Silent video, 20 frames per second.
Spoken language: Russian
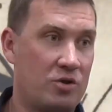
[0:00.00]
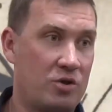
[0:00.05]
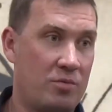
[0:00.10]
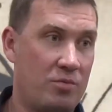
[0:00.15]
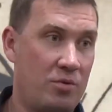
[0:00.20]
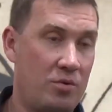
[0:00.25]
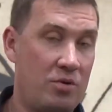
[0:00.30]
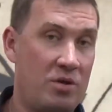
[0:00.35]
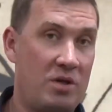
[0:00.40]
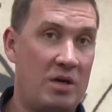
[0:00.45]

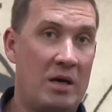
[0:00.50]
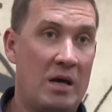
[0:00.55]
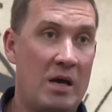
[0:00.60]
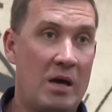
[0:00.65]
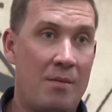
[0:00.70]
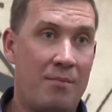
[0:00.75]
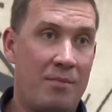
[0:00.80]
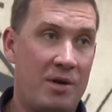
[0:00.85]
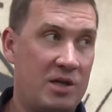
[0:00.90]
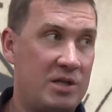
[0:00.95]
чтобы люди
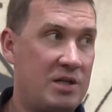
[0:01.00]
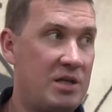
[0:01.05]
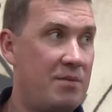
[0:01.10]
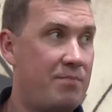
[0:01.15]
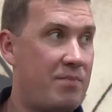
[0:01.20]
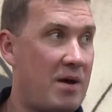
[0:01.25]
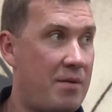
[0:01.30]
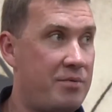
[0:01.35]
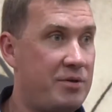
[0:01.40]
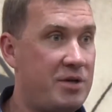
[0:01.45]
пришли,
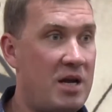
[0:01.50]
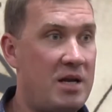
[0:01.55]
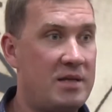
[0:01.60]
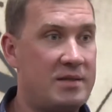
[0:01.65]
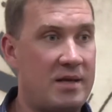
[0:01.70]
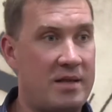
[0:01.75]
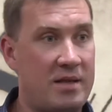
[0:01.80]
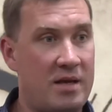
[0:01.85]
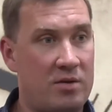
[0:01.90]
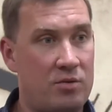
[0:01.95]

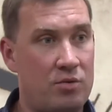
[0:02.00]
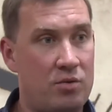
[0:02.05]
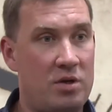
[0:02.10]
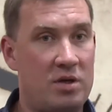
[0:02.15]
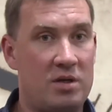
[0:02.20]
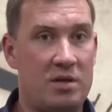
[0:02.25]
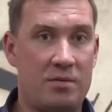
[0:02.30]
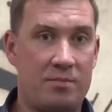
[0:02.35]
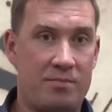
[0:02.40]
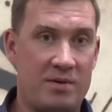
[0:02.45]
пообщались,
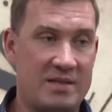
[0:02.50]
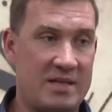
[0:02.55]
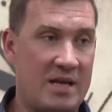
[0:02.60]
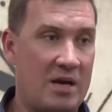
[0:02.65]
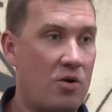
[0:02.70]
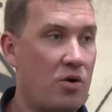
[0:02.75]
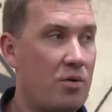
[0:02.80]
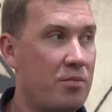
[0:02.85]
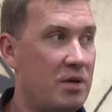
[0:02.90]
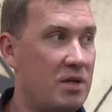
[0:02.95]
отдохнули,
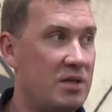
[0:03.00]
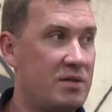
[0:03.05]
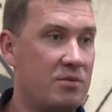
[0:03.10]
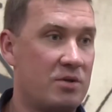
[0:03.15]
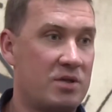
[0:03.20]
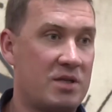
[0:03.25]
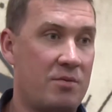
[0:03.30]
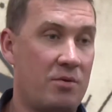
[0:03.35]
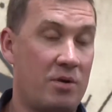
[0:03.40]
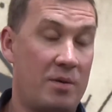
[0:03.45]
познакомились
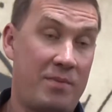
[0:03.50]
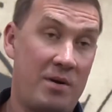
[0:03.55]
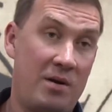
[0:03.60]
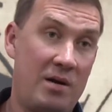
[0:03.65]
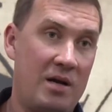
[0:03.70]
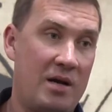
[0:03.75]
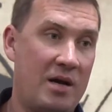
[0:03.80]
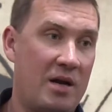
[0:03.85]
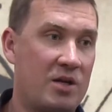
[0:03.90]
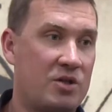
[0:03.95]
между собой,
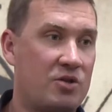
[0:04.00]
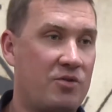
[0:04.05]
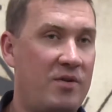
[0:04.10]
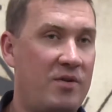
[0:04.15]
провели хорошо